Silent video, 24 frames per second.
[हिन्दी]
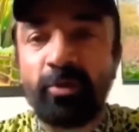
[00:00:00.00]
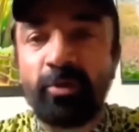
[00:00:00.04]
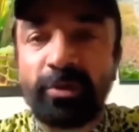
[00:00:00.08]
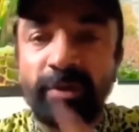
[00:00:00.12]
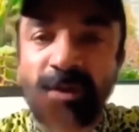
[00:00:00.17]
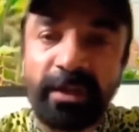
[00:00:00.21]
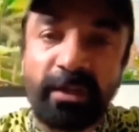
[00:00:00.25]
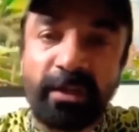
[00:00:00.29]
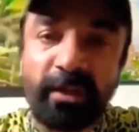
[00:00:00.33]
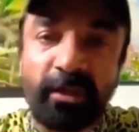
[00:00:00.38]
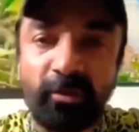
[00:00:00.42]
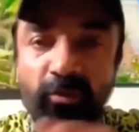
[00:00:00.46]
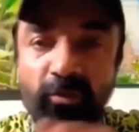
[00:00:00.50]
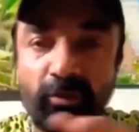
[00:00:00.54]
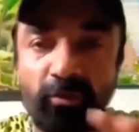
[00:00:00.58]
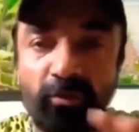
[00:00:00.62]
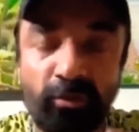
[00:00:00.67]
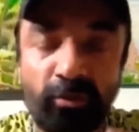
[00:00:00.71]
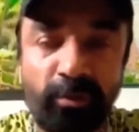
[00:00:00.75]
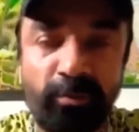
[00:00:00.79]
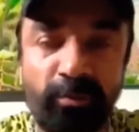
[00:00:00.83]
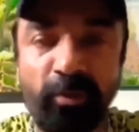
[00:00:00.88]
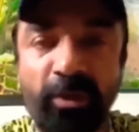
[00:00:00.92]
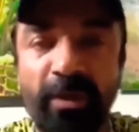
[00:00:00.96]
उसने तेरे को
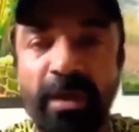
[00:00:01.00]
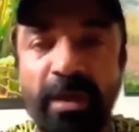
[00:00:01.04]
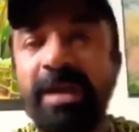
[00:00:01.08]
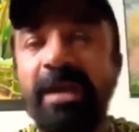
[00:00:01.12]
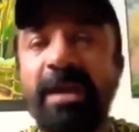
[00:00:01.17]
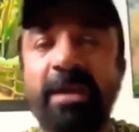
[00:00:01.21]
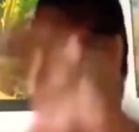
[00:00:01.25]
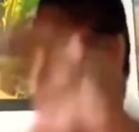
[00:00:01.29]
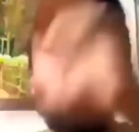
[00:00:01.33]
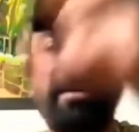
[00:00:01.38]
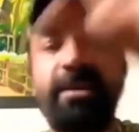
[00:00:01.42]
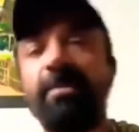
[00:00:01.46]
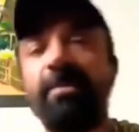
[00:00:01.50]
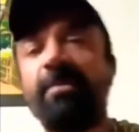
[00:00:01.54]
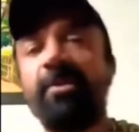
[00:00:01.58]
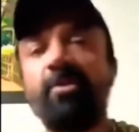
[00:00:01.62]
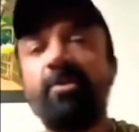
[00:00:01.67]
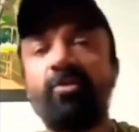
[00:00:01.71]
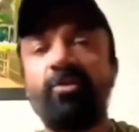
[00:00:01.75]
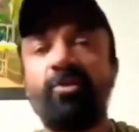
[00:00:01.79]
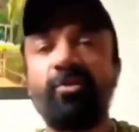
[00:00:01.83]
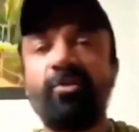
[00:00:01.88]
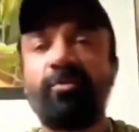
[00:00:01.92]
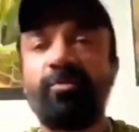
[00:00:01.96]
कुछ बोला या किसी
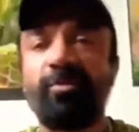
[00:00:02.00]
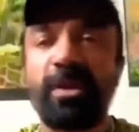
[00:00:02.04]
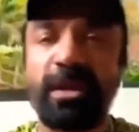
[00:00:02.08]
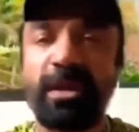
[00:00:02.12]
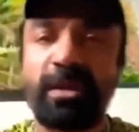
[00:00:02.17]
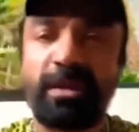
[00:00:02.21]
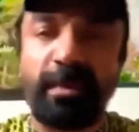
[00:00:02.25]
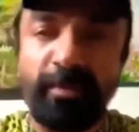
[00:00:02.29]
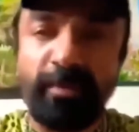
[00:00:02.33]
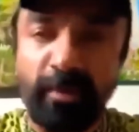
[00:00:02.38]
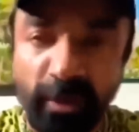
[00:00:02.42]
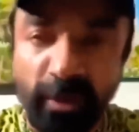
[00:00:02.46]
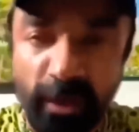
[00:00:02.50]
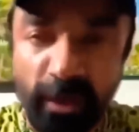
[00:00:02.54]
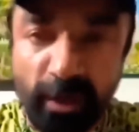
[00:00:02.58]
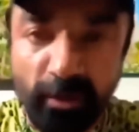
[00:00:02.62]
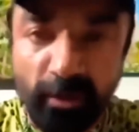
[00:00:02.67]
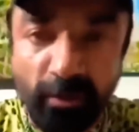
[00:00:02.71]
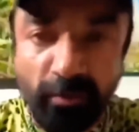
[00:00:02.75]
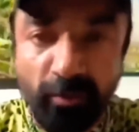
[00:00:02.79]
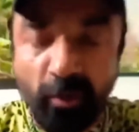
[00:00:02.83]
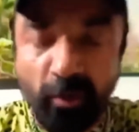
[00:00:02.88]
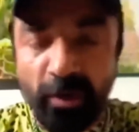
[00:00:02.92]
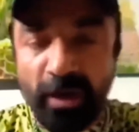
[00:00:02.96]
भी यूट्यूब की
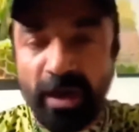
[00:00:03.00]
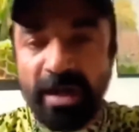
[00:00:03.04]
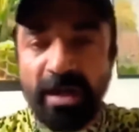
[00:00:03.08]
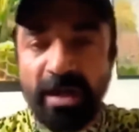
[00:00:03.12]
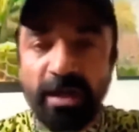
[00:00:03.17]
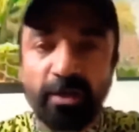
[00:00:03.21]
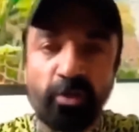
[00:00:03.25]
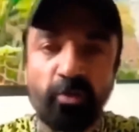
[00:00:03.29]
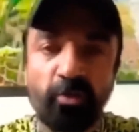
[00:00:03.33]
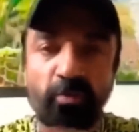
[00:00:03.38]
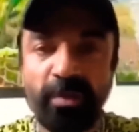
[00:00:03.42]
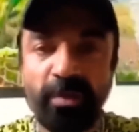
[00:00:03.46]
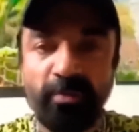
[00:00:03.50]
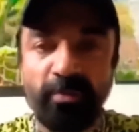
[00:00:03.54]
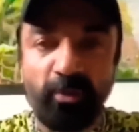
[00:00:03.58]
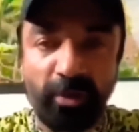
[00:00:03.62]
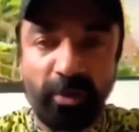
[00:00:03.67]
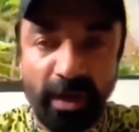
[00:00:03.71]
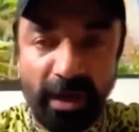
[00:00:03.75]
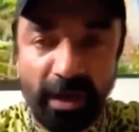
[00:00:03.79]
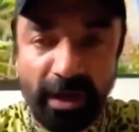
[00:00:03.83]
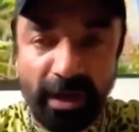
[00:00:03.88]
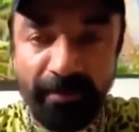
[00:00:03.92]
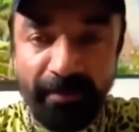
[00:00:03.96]
कम्युनिटी को बोला या जो भी बोला